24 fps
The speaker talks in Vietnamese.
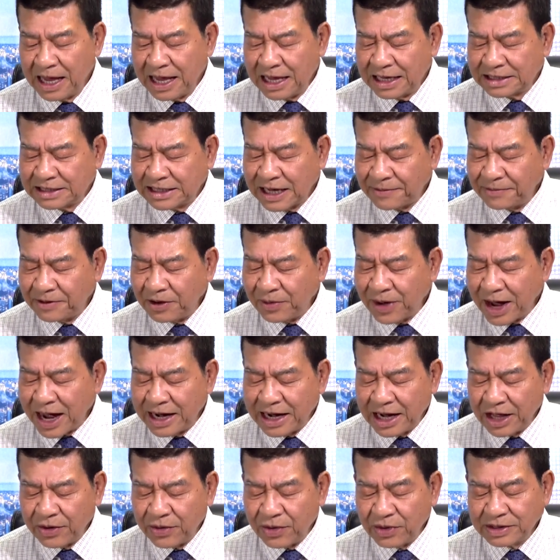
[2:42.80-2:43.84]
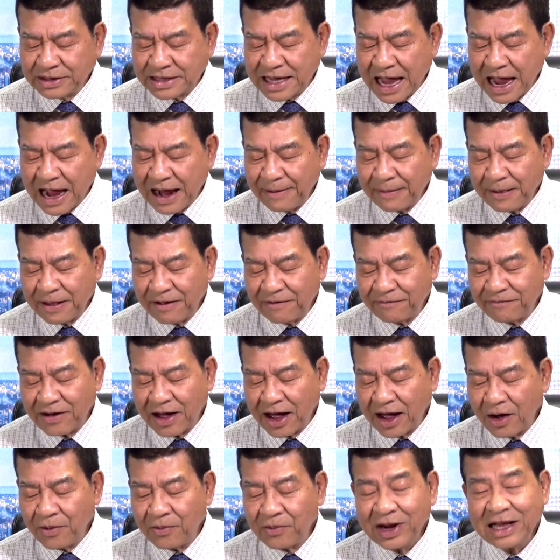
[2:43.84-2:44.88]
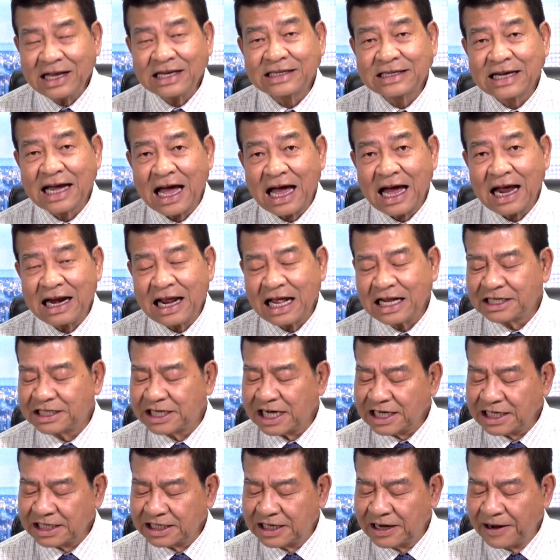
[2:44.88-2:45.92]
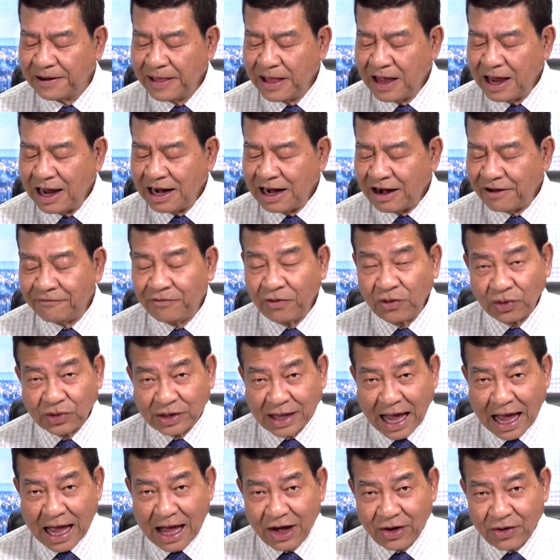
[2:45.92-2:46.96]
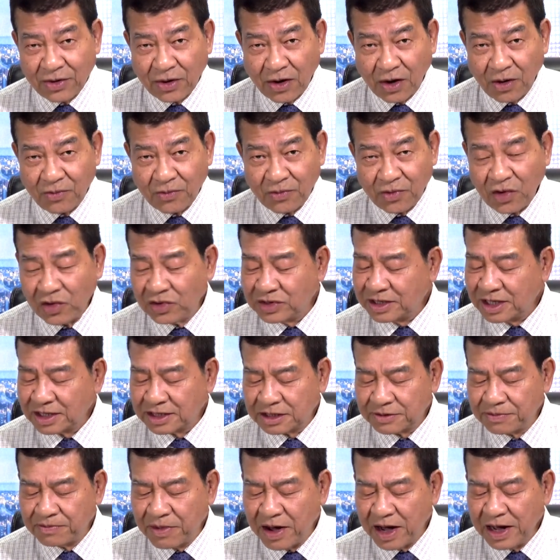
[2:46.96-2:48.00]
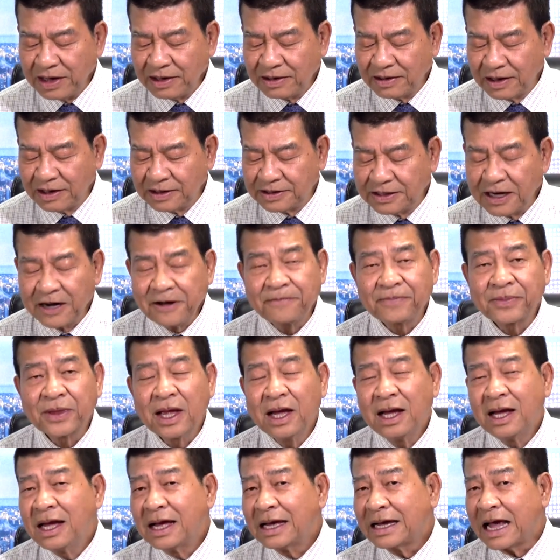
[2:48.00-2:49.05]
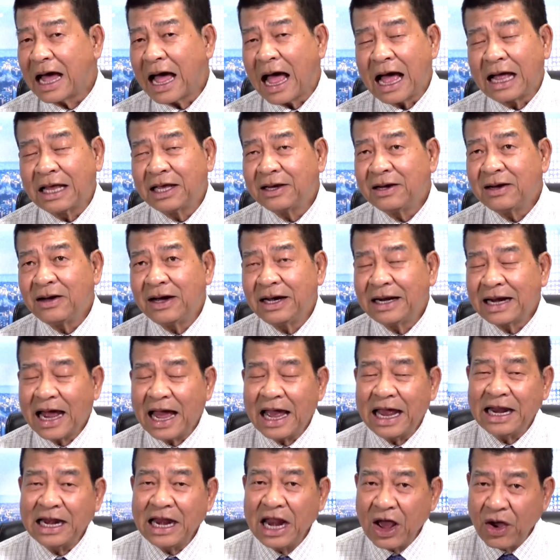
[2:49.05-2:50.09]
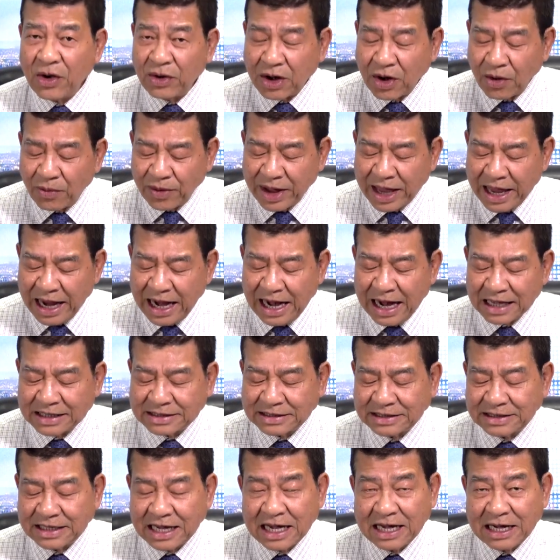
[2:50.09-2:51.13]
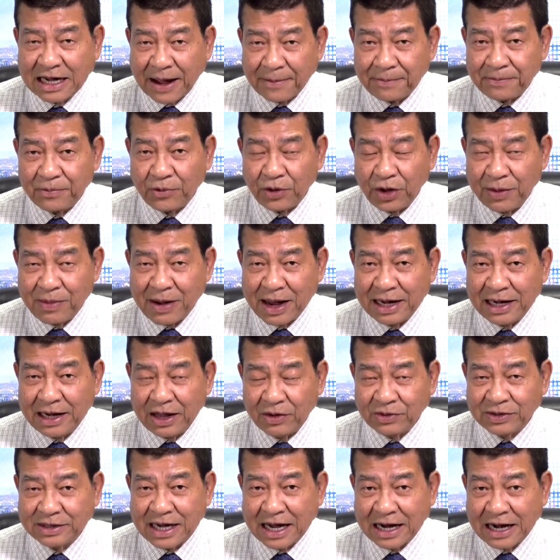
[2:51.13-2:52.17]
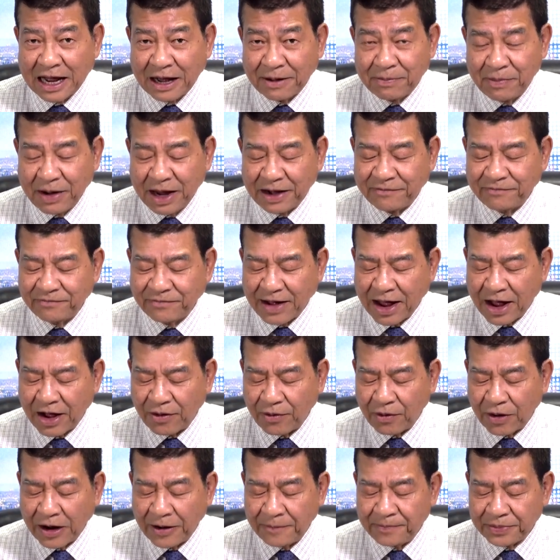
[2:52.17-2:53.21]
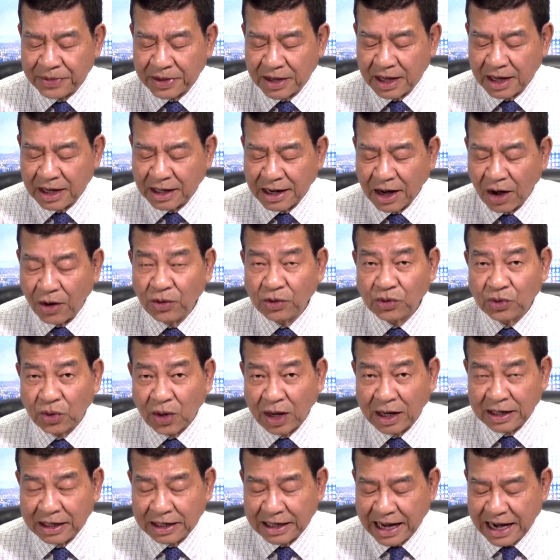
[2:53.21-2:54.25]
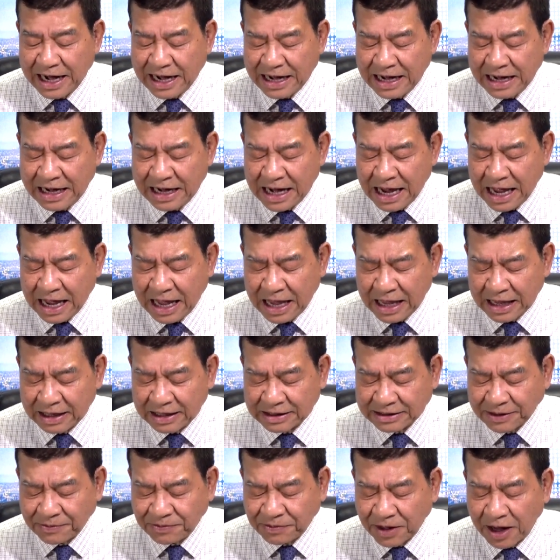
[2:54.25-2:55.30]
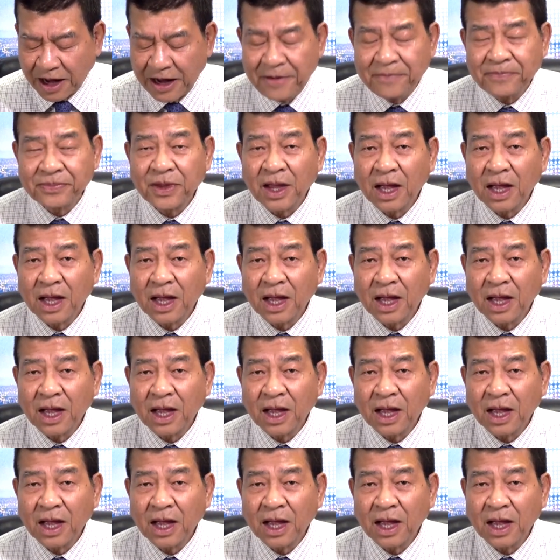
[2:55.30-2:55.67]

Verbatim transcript: giám đốc an ninh quốc gia, và ông Richard Ledgett là phụ tá của ông Rogers mới từ chức. Cả những người này đều đồng ý là sẽ gặp Ủy ban điều tra đặc biệt vào um, đầu tuần lễ uh, sắp tới.